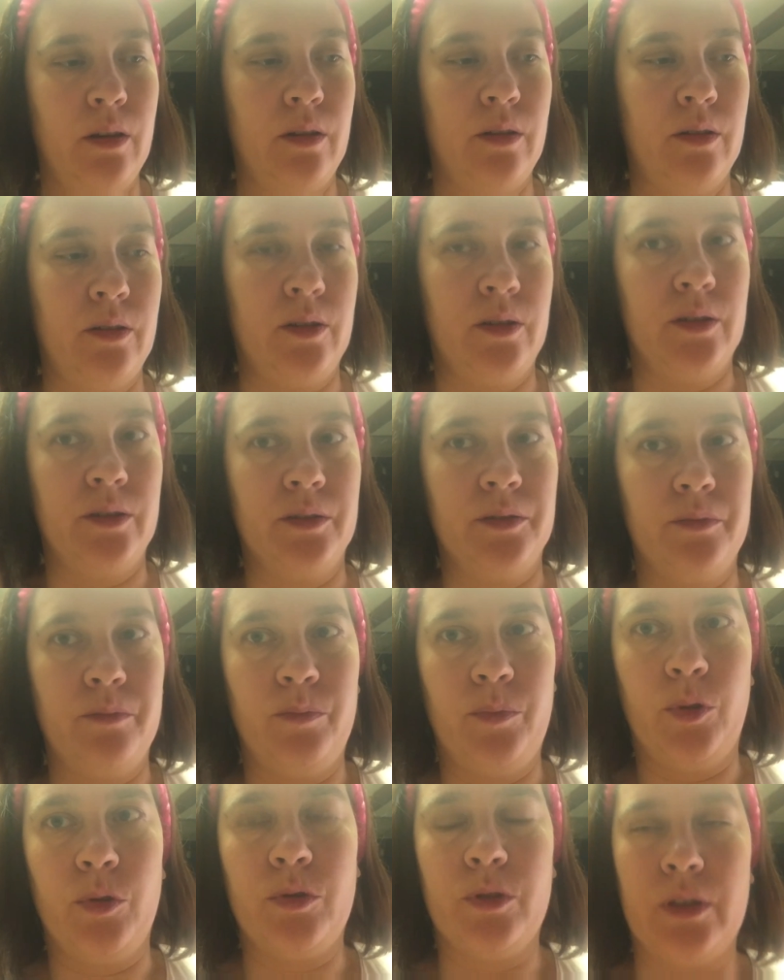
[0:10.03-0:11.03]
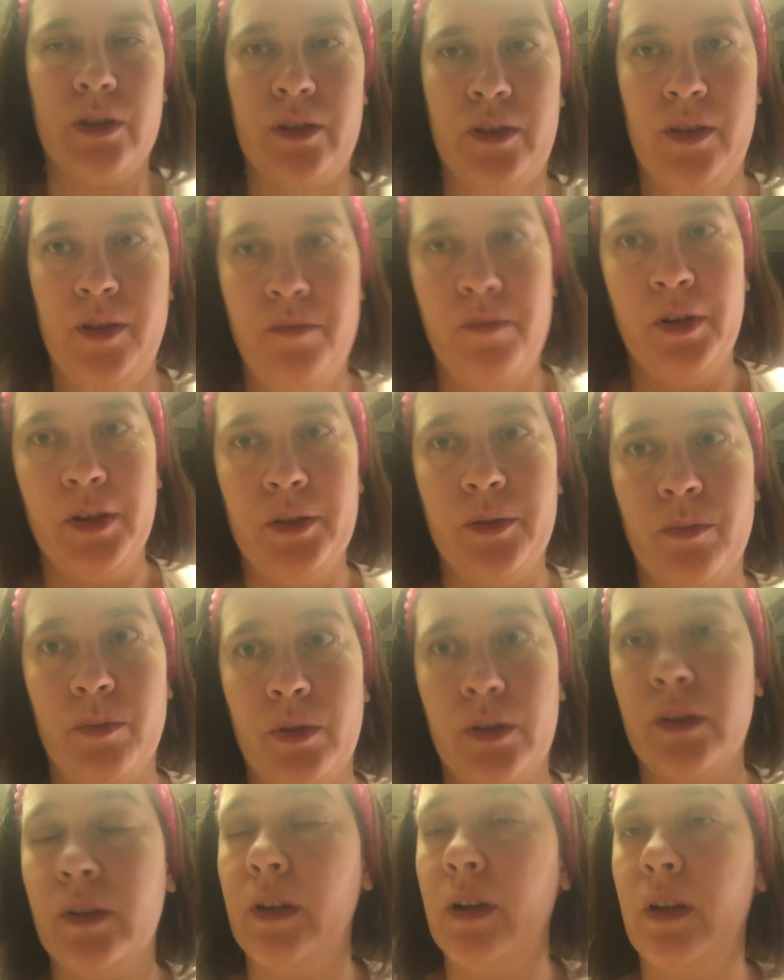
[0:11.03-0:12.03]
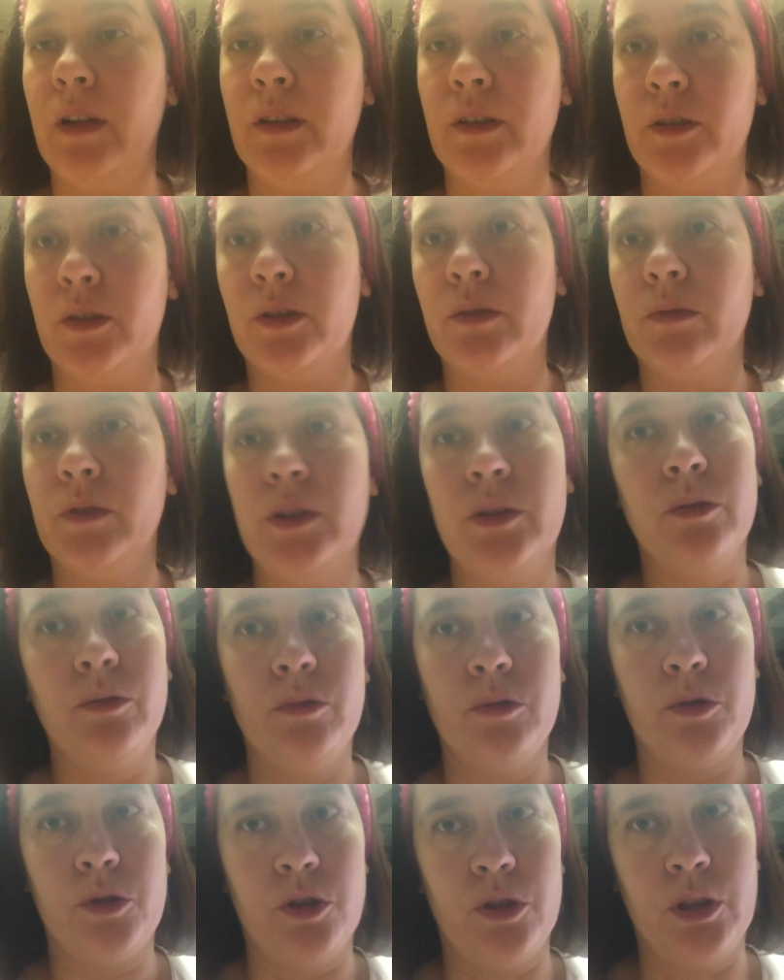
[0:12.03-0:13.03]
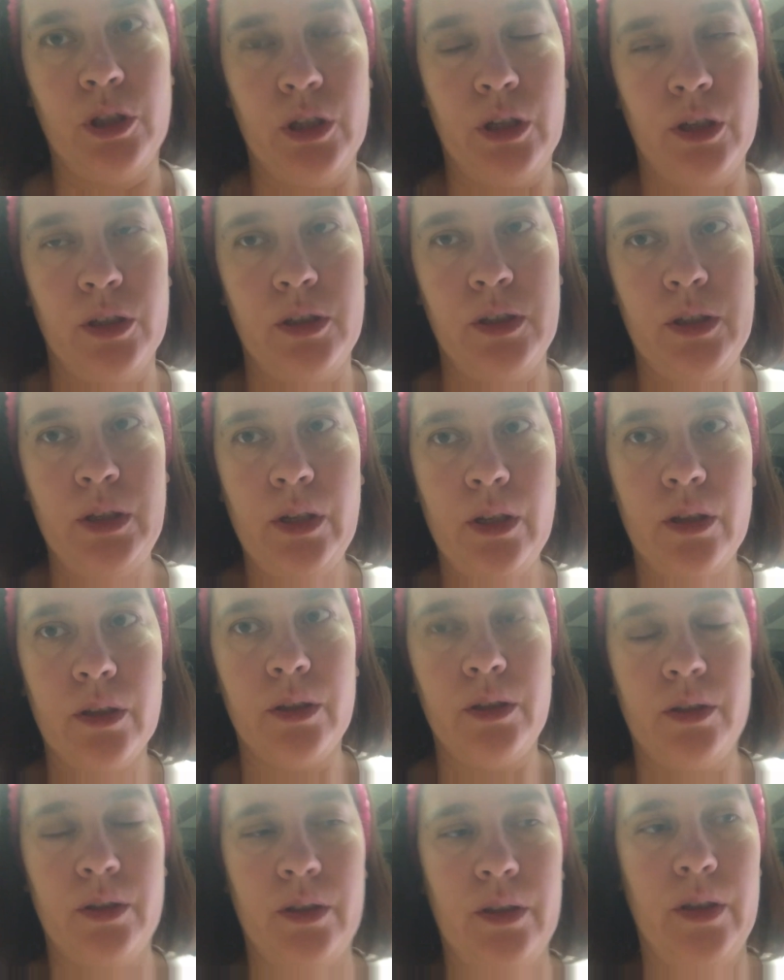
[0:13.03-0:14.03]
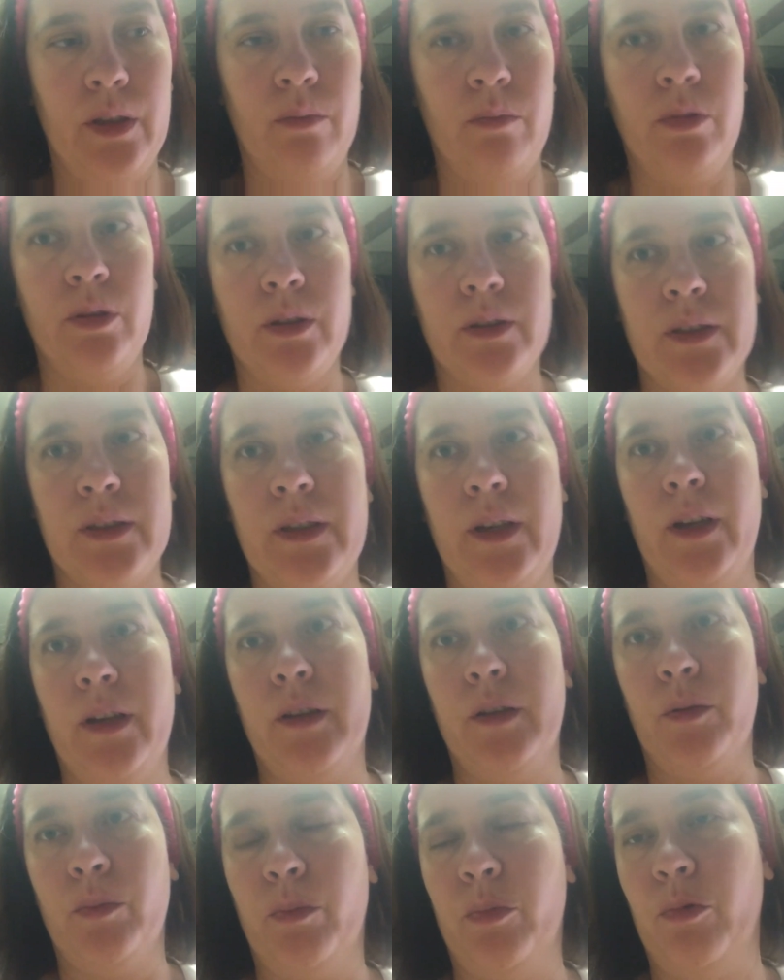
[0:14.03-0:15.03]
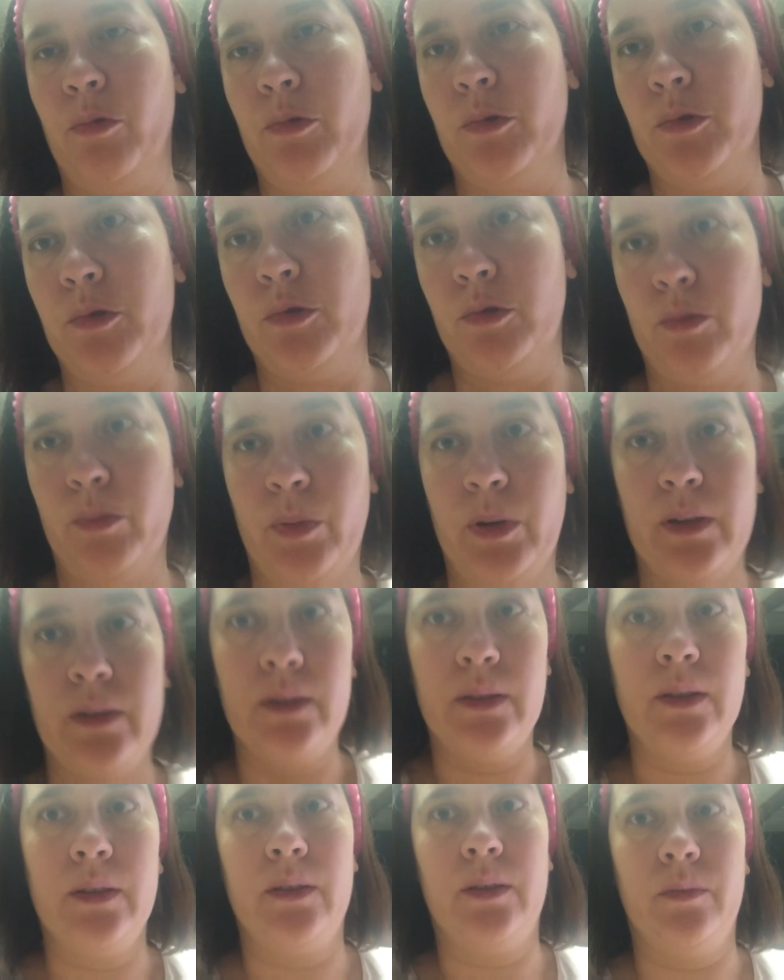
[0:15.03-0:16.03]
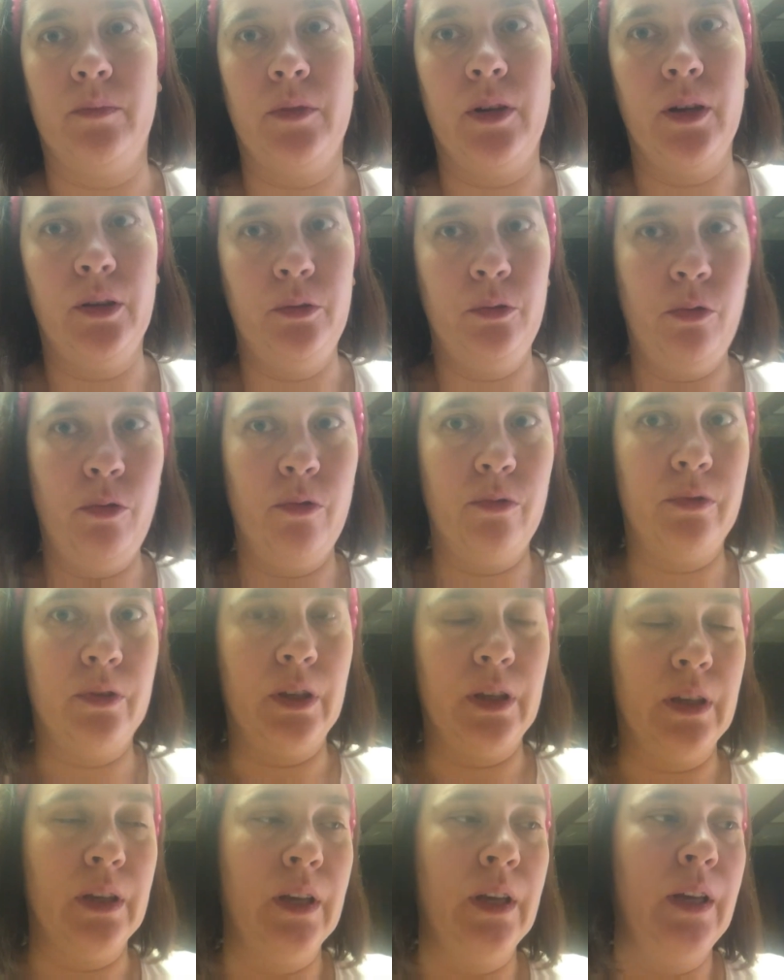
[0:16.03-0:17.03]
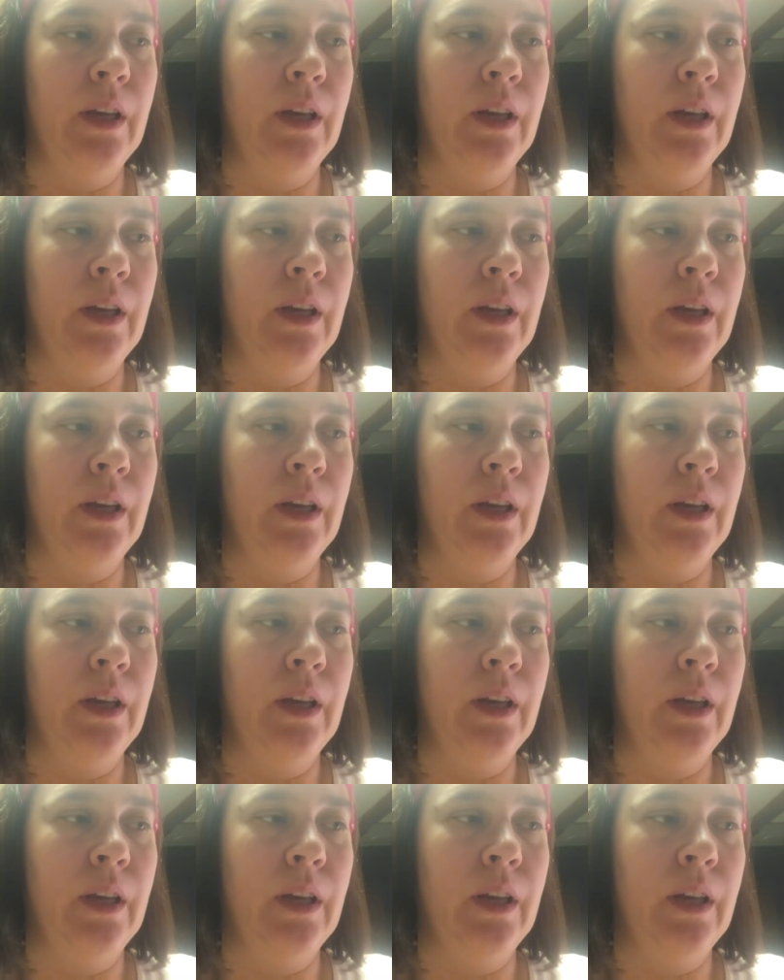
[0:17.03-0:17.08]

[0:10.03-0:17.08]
А, просто снимать мне реально сегодня очень не хотелось. Я была занята полностью процессом готовки.